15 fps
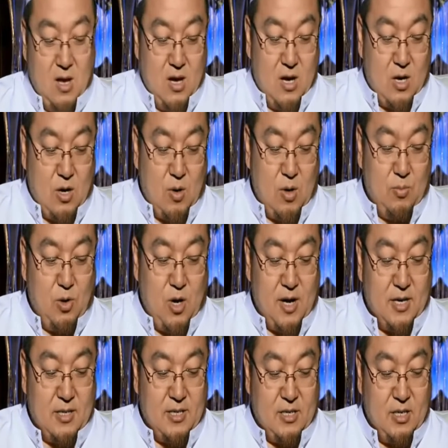拉瓦洪布哈
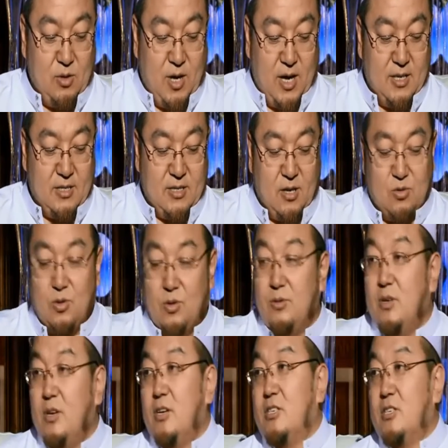里在这段 hadith 当中
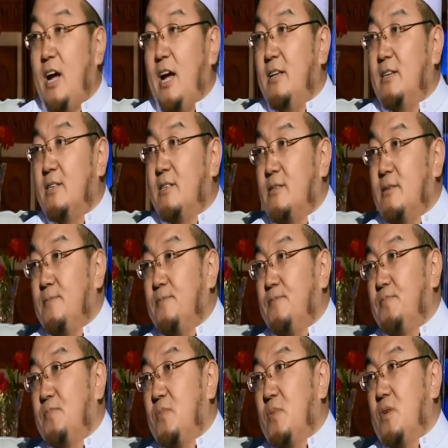是艾尼斯。
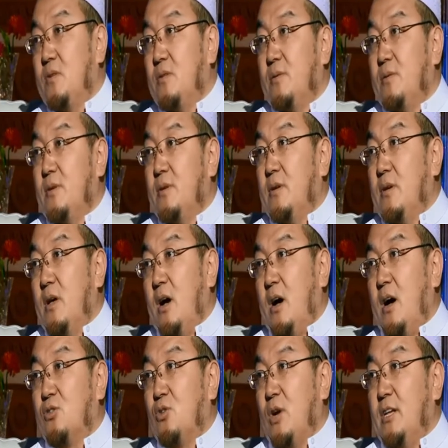啊，
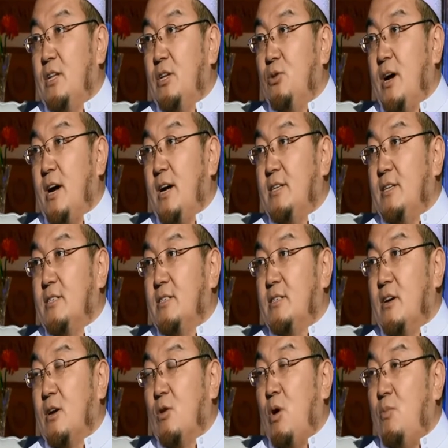传来的一段 hadith，
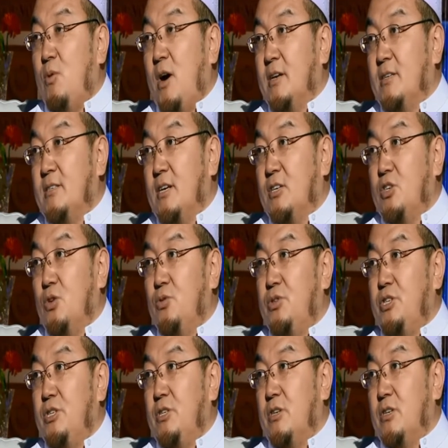拉瓦布哈的在收
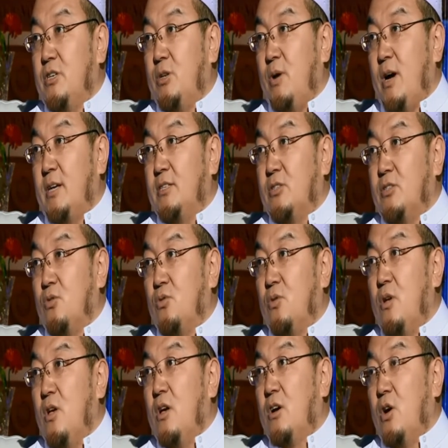集的这段 hadith 当中，
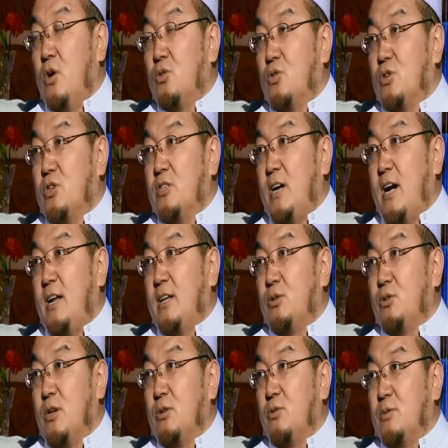告诉圣人阿里克
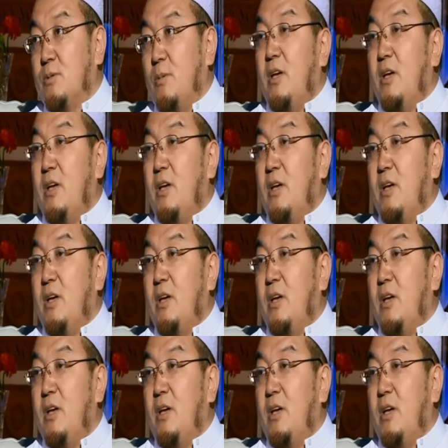斯莱托斯